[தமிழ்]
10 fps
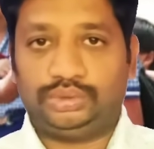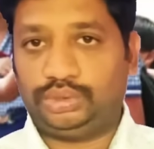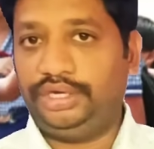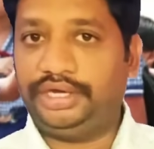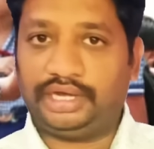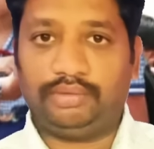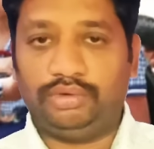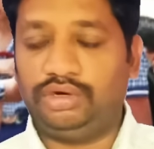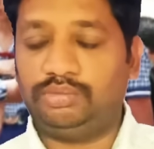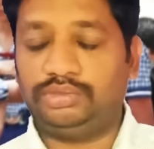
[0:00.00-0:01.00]
சொல்லிட்டாங்க
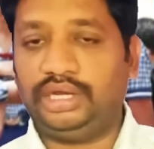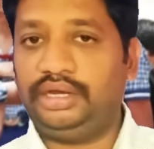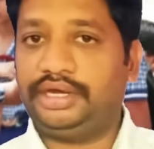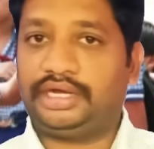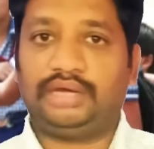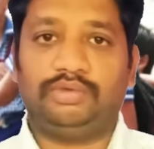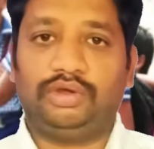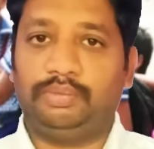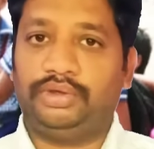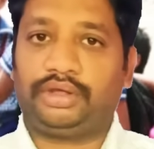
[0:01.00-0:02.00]
ஒன்று முதல் எட்டாம்
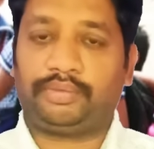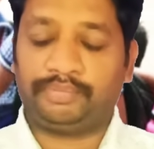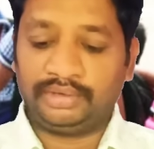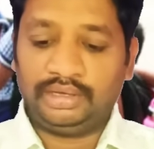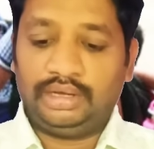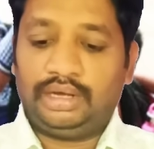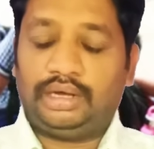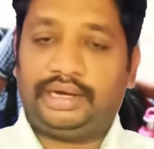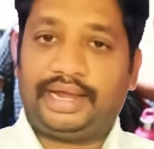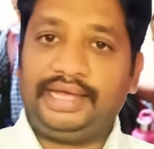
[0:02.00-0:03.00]
வகுப்பு வரைக்கும்
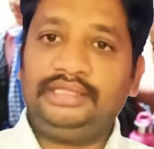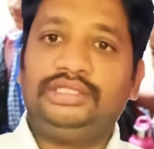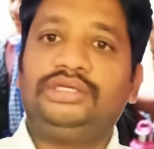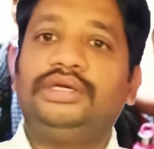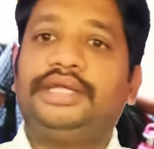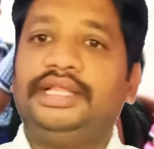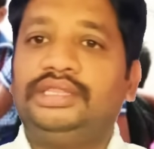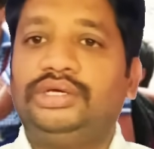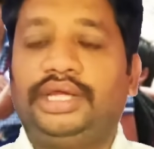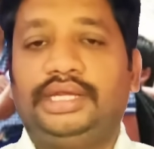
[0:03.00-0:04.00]
நைன்த்துக்கும்
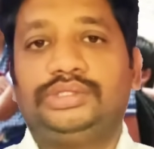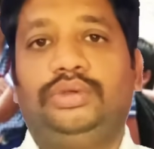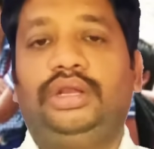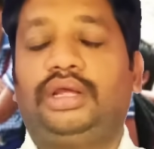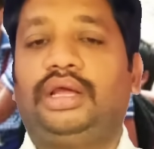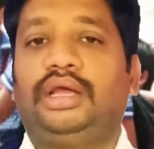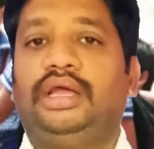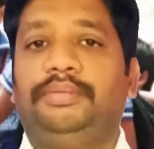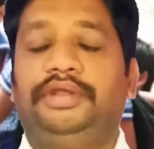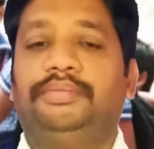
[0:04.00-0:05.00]
டென்த்துக்கும் என்ன சொல்லியிருக்காங்க
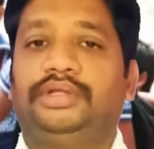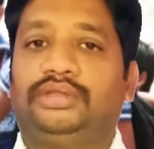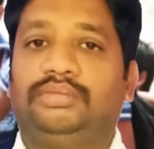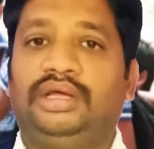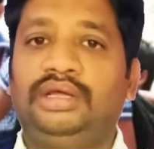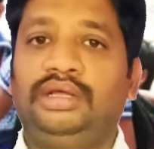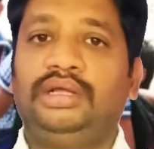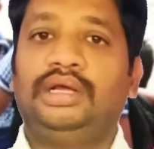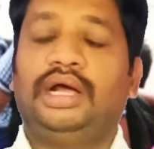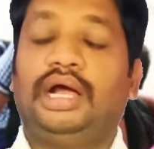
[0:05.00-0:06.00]
அப்படின்னு பார்த்தோம்னா
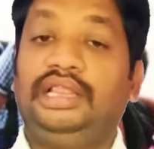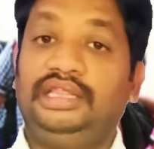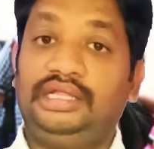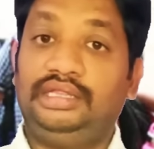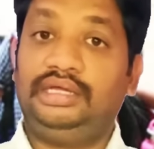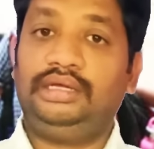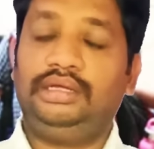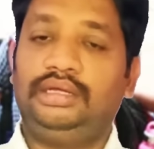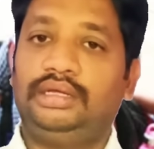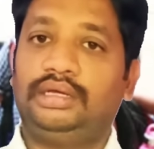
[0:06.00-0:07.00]
அந்தந்த
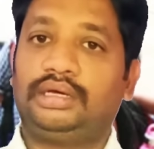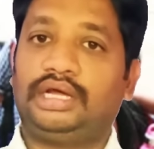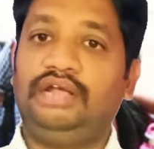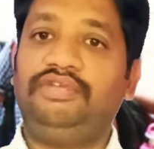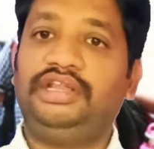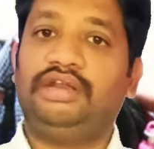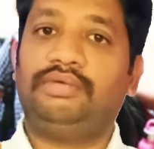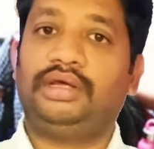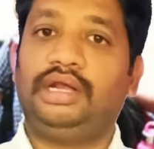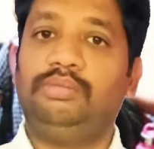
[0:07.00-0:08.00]
கல்வி
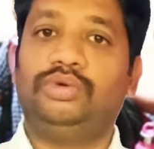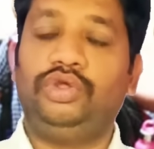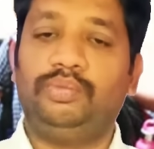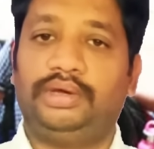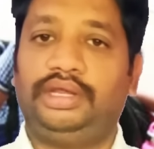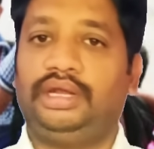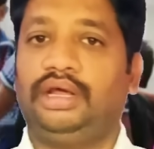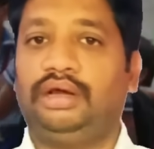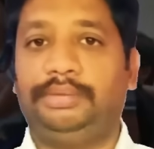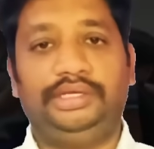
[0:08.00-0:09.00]
நிறுவனங்கள் முடிவு
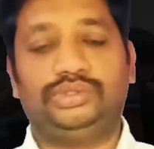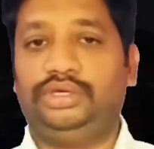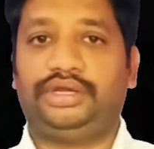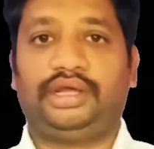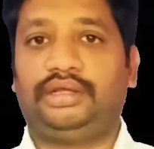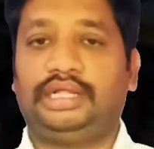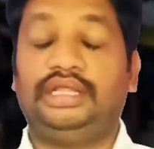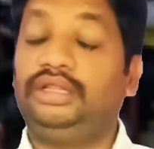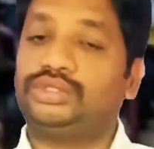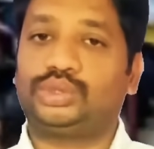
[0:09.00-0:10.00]
பண்ணிக்கலாம் அப்படின்னு சொல்லிட்டாங்க
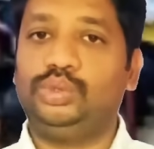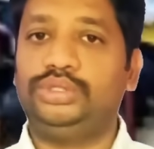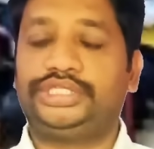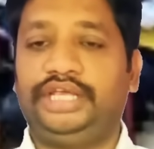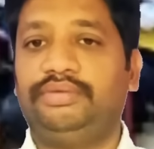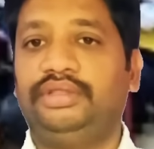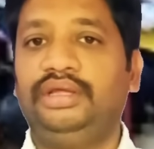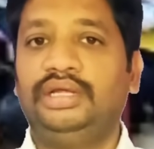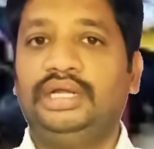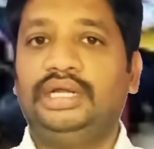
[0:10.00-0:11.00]
அந்தந்த ஸ்கூல்ஸே வந்து
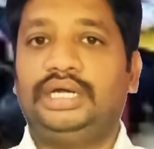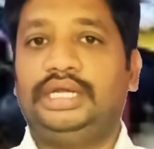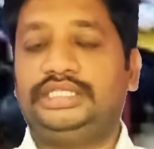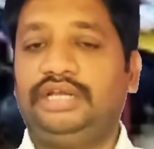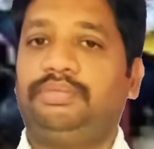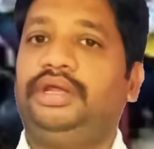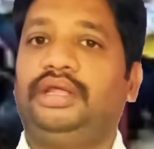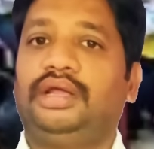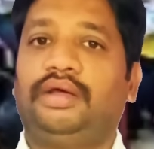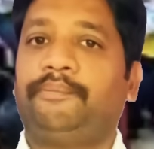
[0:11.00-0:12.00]
டிசைட்
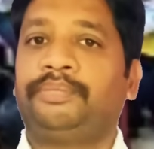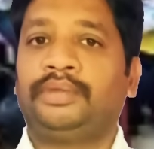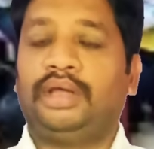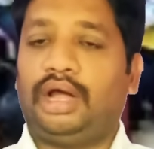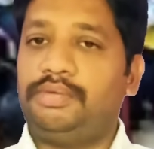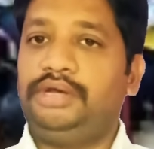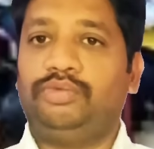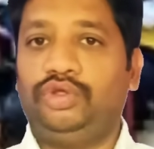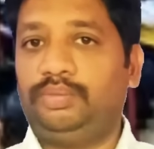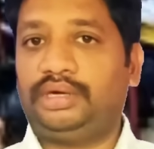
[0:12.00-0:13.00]
பண்ணிக்கலாம் அப்படின்னு
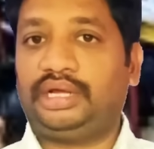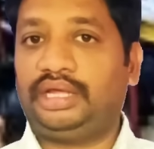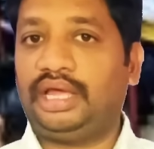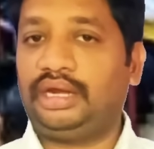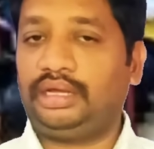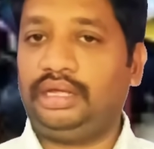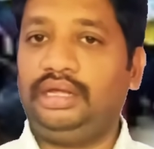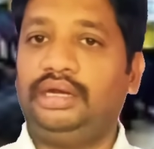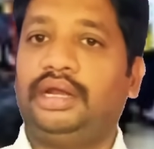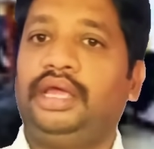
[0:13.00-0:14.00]
முடிவு பண்ணிட்டாங்க யாருக்கு
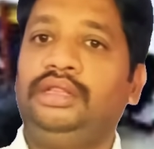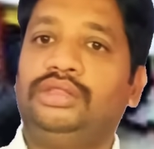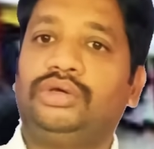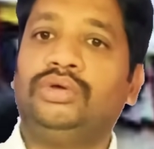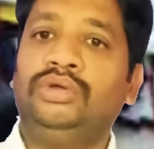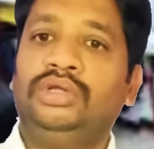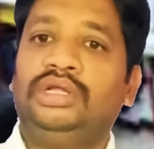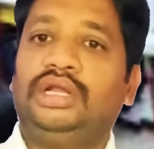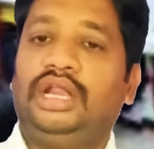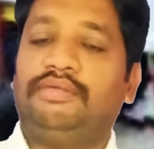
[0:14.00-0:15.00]
நைன்த்துக்கும்
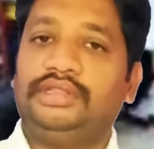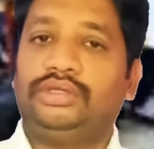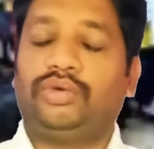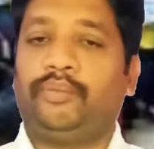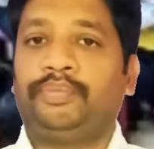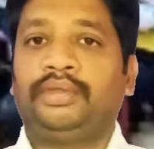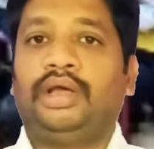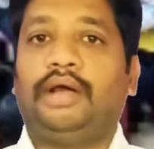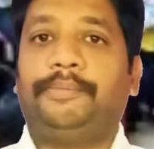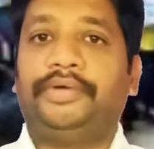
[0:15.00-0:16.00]
லெவன்த்துக்கும்
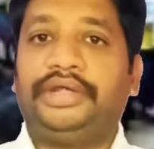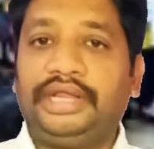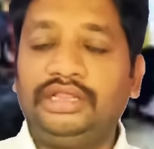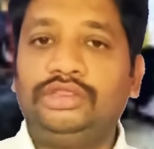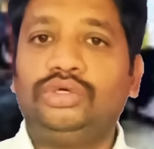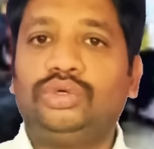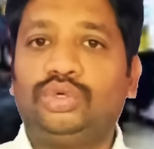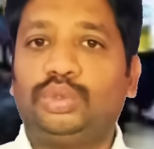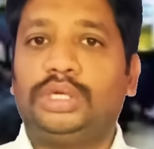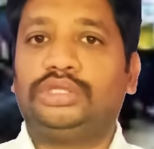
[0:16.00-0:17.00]
அப்போ
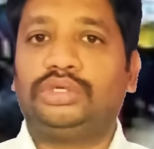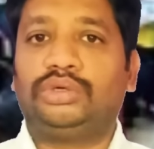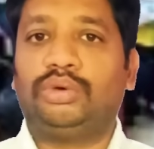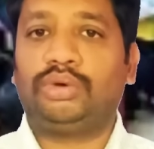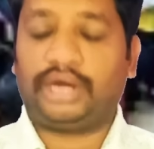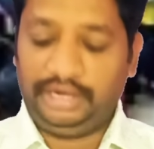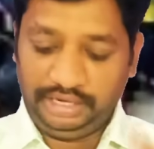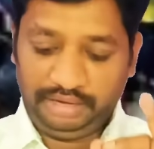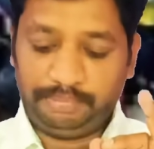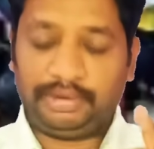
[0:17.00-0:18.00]
டென்த்துக்கும் டுவெல்த்துக்கும்
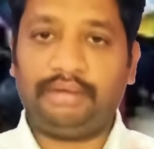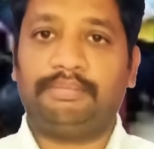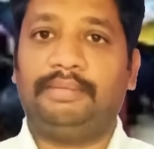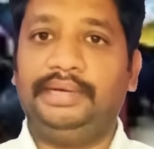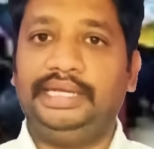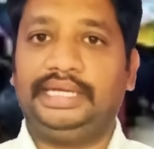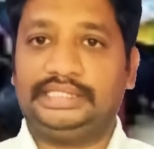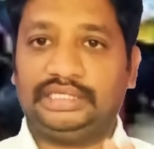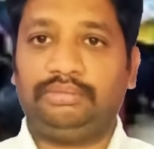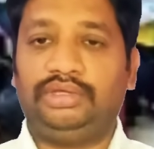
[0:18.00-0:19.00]
கண்டிப்பாக பப்ளிக்
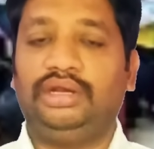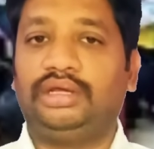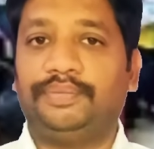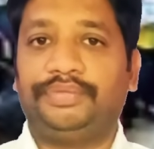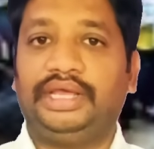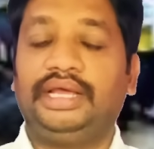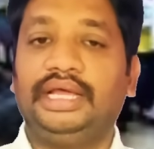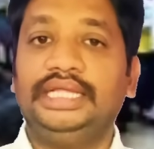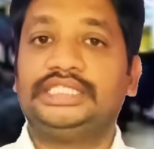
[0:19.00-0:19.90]
எக்ஸாம் இருக்குது எங்கள்